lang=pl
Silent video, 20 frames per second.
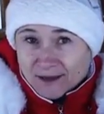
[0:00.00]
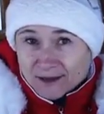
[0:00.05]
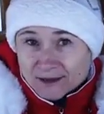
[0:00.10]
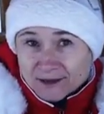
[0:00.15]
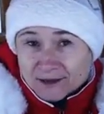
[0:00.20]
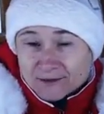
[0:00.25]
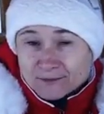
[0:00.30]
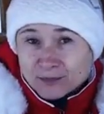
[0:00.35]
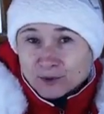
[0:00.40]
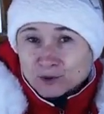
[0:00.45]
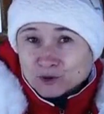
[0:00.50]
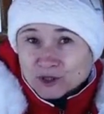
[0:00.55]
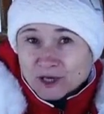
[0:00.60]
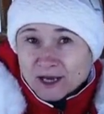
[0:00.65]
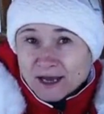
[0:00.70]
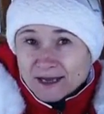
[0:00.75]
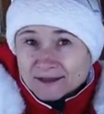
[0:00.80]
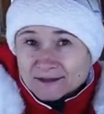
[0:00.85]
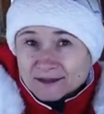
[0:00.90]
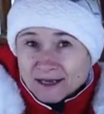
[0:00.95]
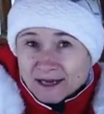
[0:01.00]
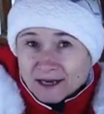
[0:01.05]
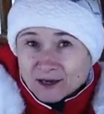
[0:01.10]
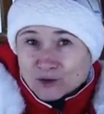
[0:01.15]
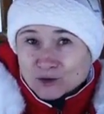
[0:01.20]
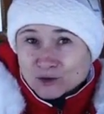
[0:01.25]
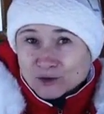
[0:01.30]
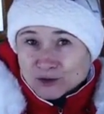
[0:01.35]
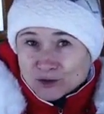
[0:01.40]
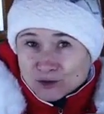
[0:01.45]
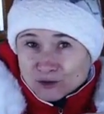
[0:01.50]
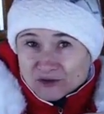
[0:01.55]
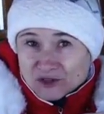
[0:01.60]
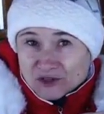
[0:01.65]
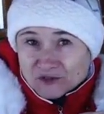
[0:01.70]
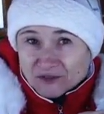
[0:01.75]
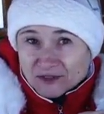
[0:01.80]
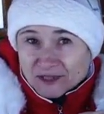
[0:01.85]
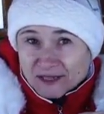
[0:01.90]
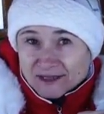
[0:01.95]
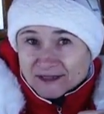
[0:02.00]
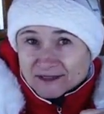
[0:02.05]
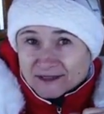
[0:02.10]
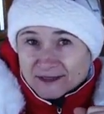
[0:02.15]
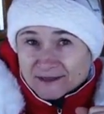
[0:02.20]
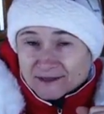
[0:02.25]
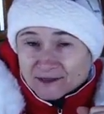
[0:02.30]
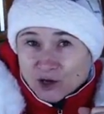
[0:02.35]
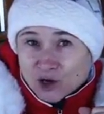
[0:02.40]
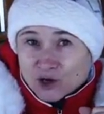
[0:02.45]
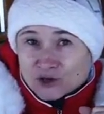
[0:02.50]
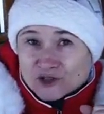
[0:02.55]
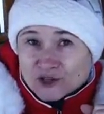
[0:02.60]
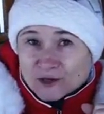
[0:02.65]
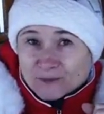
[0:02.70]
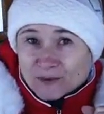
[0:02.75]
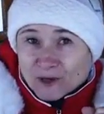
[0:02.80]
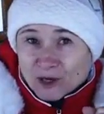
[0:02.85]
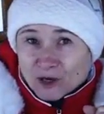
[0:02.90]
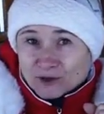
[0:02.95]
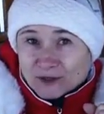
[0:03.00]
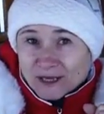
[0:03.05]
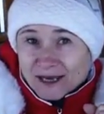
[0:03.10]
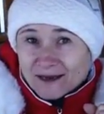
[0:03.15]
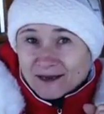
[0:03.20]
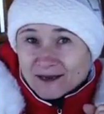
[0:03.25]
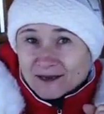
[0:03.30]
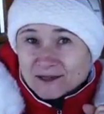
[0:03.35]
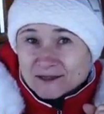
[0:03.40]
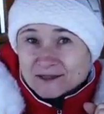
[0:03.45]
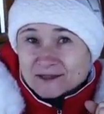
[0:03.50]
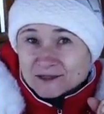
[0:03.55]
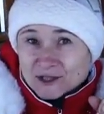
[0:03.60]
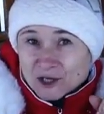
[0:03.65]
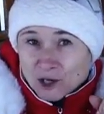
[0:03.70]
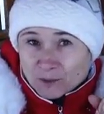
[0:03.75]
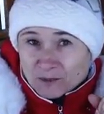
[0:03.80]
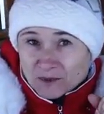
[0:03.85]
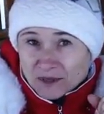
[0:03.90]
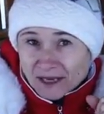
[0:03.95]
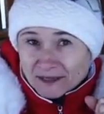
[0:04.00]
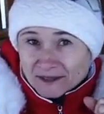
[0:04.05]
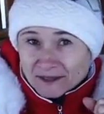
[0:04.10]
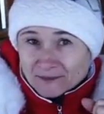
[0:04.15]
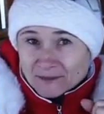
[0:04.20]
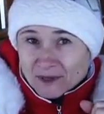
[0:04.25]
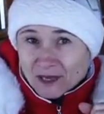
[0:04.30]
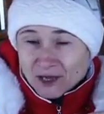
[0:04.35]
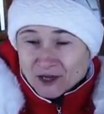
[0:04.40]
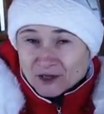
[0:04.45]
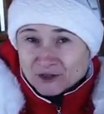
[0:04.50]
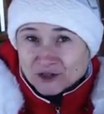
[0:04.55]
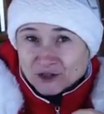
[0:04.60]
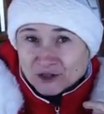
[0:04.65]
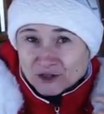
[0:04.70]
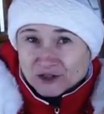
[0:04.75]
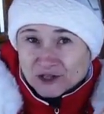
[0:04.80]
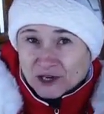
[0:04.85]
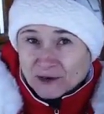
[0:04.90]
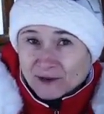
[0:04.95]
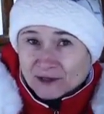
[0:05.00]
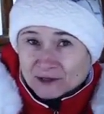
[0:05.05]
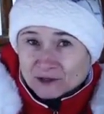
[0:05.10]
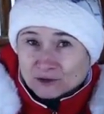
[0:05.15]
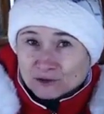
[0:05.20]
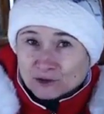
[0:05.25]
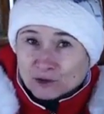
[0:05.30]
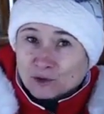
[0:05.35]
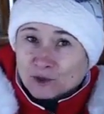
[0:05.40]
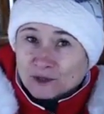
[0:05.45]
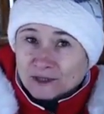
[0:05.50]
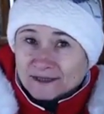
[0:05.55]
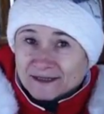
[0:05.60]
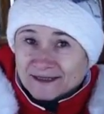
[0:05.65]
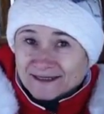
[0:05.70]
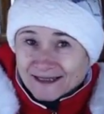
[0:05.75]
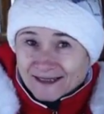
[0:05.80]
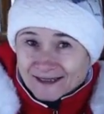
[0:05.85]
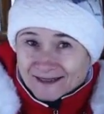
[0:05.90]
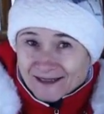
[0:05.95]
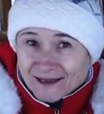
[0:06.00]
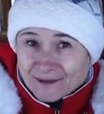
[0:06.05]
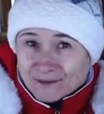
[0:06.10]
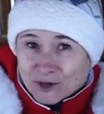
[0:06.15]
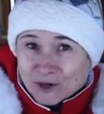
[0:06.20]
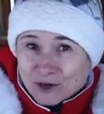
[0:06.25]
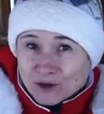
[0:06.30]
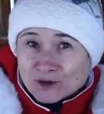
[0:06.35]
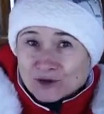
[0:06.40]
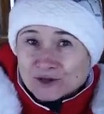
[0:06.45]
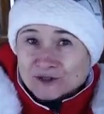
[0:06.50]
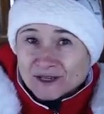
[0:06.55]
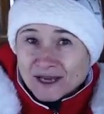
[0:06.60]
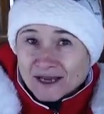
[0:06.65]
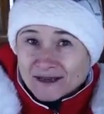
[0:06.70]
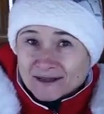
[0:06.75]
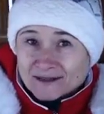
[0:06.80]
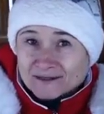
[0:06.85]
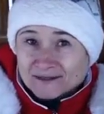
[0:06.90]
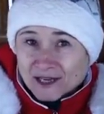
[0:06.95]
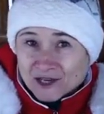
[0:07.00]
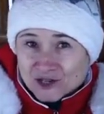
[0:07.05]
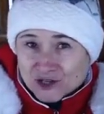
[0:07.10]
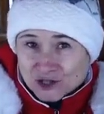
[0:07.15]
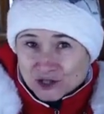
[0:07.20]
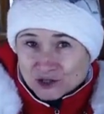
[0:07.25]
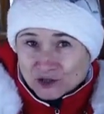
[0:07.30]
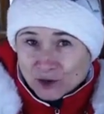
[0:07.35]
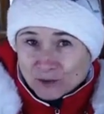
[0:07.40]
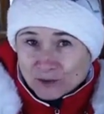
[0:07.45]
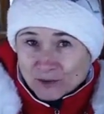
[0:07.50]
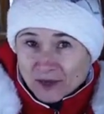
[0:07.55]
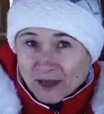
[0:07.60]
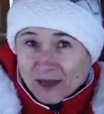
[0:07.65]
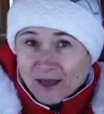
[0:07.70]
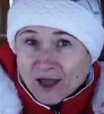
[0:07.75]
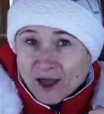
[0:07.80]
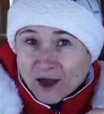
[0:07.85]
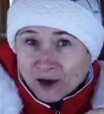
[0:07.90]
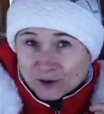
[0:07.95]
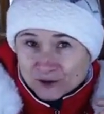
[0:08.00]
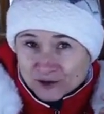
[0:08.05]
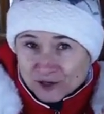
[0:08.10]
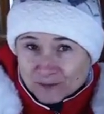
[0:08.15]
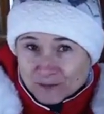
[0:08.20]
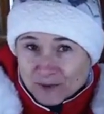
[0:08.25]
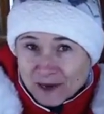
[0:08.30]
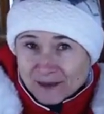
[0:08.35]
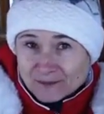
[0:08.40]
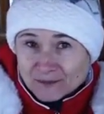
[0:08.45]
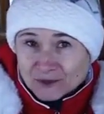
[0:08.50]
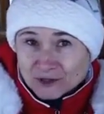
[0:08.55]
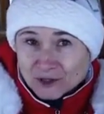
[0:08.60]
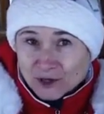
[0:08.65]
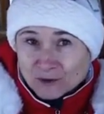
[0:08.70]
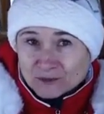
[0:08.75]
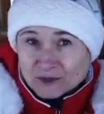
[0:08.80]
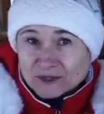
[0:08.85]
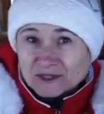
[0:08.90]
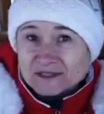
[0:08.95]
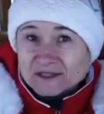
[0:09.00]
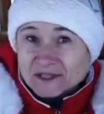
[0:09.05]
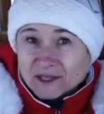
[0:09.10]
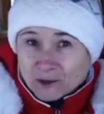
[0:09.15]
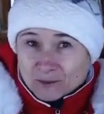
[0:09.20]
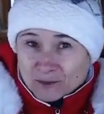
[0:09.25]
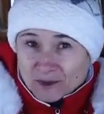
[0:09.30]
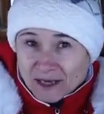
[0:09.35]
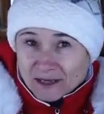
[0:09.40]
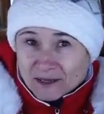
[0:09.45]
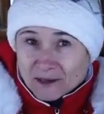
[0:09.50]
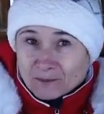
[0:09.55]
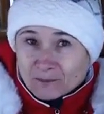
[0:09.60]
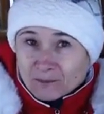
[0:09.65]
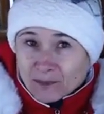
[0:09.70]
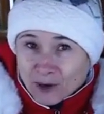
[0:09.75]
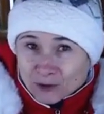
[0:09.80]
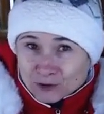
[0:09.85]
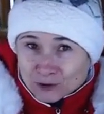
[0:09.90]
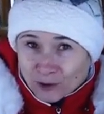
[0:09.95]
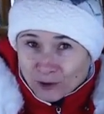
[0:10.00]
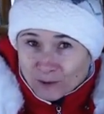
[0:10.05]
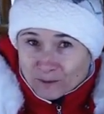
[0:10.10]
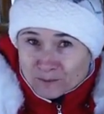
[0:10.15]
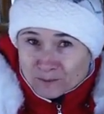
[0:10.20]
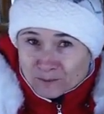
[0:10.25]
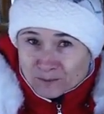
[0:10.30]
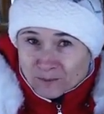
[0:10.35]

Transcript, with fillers: Y, Budka dla królików świnek jest ocieplona styropianem, czyli działa to dokładnie tak samo jak nasze domy. Ocieplamy domy styropianem po to,